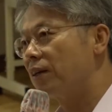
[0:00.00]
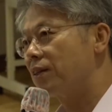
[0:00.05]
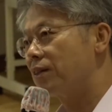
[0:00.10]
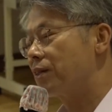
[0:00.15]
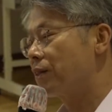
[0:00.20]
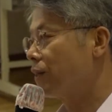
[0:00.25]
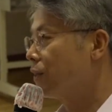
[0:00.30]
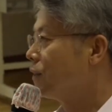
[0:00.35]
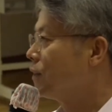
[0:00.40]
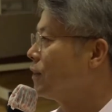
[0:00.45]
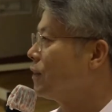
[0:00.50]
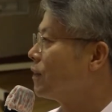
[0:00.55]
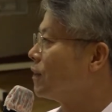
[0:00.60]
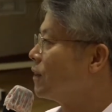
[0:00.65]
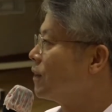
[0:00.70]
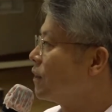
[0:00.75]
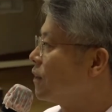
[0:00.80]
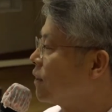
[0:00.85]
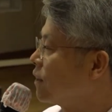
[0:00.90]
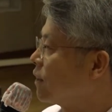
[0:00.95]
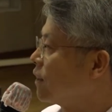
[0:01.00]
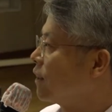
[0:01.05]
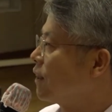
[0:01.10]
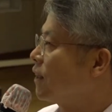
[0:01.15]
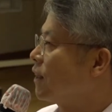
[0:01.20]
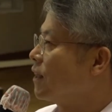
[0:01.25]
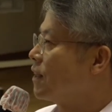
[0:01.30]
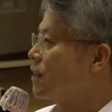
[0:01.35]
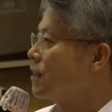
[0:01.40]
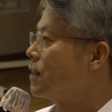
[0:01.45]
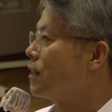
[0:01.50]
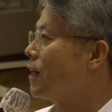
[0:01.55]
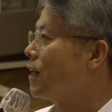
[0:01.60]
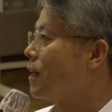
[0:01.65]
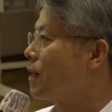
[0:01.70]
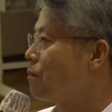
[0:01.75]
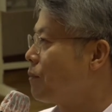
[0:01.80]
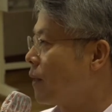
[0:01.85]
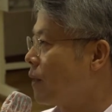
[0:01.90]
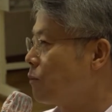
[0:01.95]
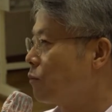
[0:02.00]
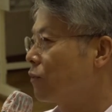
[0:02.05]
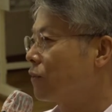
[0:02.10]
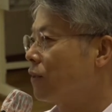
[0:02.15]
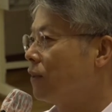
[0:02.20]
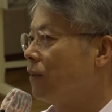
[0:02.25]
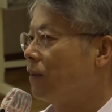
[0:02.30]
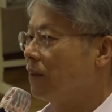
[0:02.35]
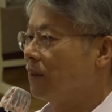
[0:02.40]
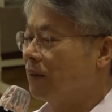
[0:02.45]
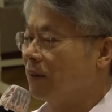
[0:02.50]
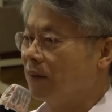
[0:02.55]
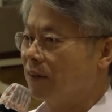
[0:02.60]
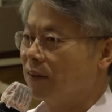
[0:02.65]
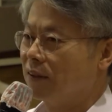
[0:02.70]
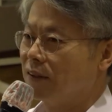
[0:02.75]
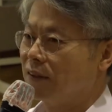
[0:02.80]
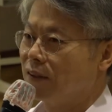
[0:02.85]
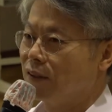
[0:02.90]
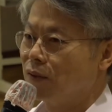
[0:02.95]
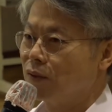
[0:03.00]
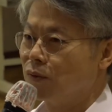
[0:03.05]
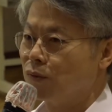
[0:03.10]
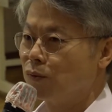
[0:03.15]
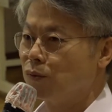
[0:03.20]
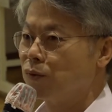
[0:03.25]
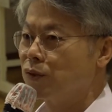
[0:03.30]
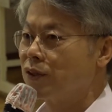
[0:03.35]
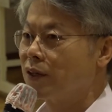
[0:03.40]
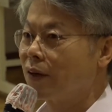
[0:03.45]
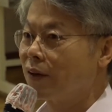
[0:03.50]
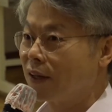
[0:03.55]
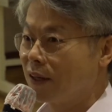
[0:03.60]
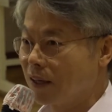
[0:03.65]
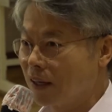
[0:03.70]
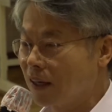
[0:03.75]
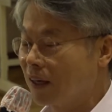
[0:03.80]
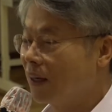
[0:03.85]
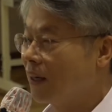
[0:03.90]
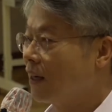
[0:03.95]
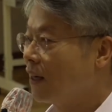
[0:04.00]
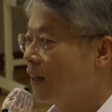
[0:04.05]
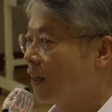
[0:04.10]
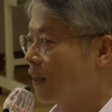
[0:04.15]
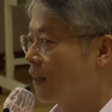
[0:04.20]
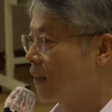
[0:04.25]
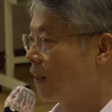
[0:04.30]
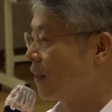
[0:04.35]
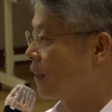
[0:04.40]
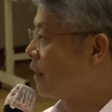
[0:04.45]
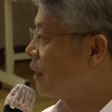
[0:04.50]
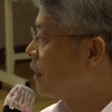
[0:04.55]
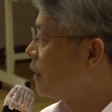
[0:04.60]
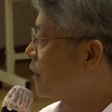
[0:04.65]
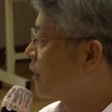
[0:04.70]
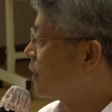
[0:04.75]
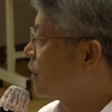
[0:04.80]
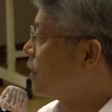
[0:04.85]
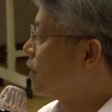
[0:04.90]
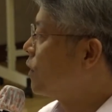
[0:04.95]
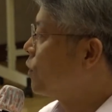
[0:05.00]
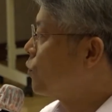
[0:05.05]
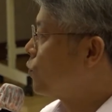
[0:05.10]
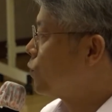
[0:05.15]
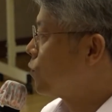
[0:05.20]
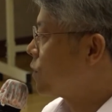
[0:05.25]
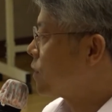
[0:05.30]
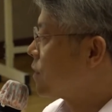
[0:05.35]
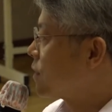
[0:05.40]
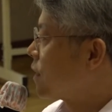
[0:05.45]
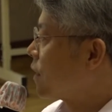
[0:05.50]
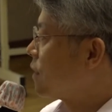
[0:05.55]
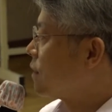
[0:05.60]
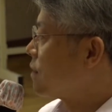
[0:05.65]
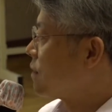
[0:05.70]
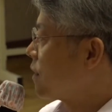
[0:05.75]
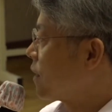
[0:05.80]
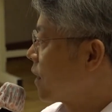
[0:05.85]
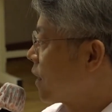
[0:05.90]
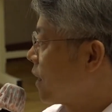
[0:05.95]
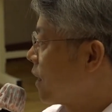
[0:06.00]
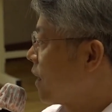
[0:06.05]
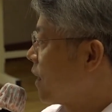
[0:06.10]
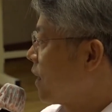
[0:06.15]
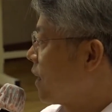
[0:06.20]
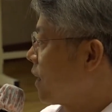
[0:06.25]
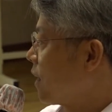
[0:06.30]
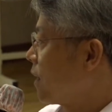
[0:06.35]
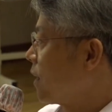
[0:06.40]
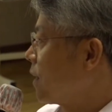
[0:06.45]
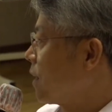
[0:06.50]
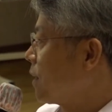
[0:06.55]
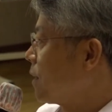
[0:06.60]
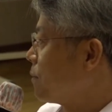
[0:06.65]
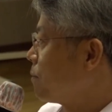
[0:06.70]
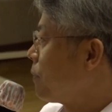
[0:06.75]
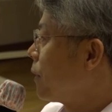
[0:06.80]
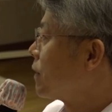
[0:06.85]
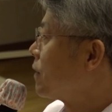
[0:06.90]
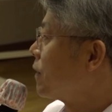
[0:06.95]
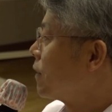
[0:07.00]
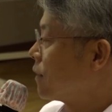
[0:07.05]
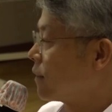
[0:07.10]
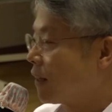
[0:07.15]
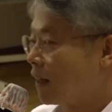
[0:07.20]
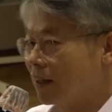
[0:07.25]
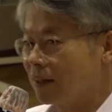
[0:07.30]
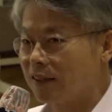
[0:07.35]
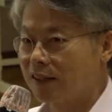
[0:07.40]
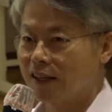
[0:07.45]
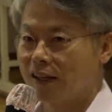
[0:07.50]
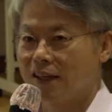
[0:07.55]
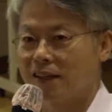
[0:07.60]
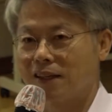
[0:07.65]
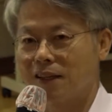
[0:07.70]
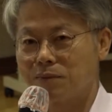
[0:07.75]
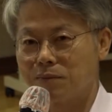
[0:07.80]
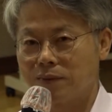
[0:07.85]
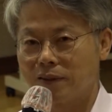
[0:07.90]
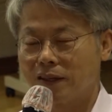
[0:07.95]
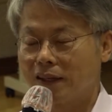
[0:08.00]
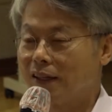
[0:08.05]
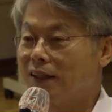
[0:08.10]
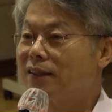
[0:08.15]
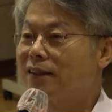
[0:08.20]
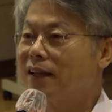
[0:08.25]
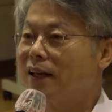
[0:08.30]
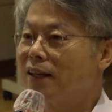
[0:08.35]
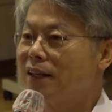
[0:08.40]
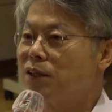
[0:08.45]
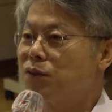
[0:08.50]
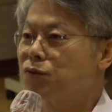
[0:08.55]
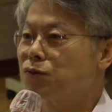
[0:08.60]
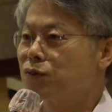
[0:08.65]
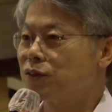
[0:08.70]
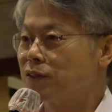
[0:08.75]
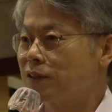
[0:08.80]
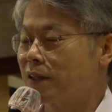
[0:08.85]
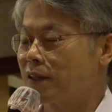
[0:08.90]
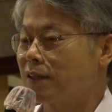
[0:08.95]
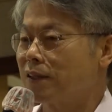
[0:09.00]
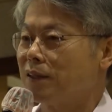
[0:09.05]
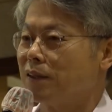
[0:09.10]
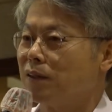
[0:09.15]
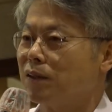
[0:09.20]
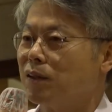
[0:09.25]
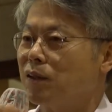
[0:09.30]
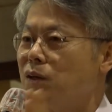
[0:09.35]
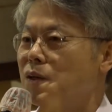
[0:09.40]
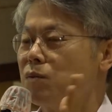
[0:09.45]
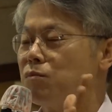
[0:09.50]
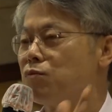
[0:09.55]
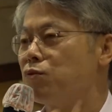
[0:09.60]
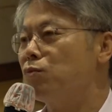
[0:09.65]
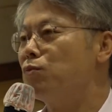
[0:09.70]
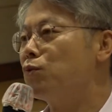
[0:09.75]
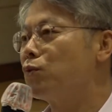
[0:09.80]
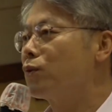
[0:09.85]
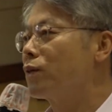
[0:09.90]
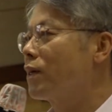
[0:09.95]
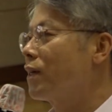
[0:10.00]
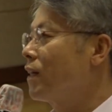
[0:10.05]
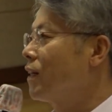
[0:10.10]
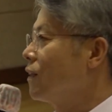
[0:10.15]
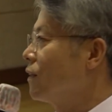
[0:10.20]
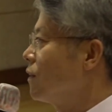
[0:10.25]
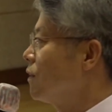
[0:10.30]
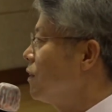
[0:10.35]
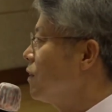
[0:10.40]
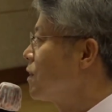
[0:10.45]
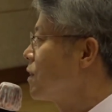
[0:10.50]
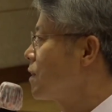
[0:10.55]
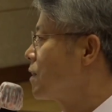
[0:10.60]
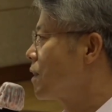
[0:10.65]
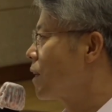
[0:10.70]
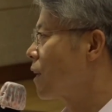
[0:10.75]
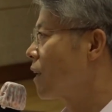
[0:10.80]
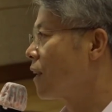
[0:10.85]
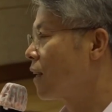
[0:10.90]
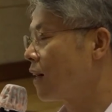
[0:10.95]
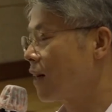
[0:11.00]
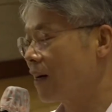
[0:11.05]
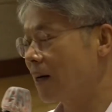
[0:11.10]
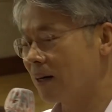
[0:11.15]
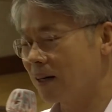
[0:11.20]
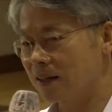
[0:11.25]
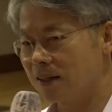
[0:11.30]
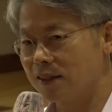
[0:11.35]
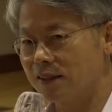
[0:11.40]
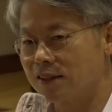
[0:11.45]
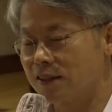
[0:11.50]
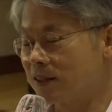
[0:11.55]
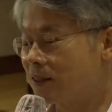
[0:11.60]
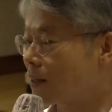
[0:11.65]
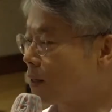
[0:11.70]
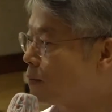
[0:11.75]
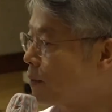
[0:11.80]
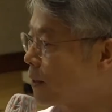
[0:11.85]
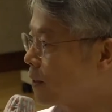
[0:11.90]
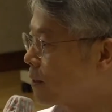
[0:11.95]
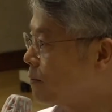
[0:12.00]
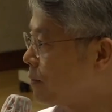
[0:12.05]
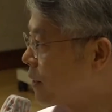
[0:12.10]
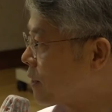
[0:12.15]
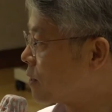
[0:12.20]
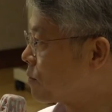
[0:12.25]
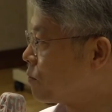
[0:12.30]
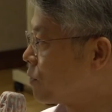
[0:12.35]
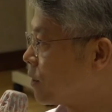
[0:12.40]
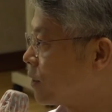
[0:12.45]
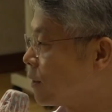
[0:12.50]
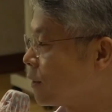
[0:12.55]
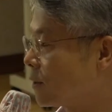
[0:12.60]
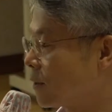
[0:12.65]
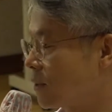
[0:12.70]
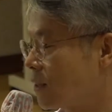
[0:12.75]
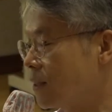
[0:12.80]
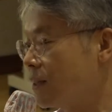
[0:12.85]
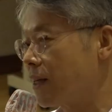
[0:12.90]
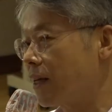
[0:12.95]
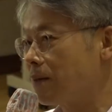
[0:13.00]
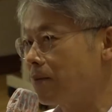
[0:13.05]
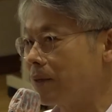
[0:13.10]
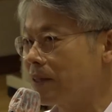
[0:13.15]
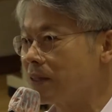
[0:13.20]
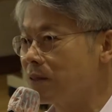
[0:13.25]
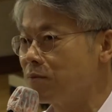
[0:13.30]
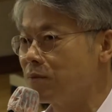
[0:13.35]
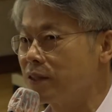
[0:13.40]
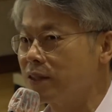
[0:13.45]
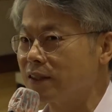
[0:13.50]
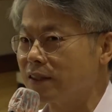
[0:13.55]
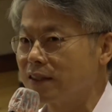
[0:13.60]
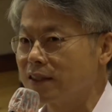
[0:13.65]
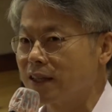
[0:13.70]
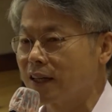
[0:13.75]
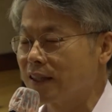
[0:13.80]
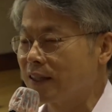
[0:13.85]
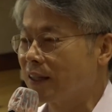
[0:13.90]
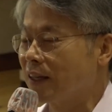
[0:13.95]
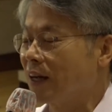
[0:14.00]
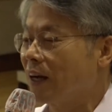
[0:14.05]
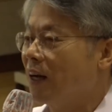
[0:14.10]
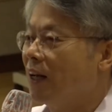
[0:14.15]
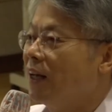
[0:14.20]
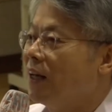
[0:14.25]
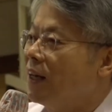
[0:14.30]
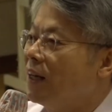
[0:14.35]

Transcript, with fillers: 저는 지난해 말부터 우리 사회가 이중지체 현상에 빠져 있다 이렇게 얘기합니다. 이때 이중지체는 부문 간의 여러 지체가 지체만을 말씀드린 지체를 말씀드린 것이 아니라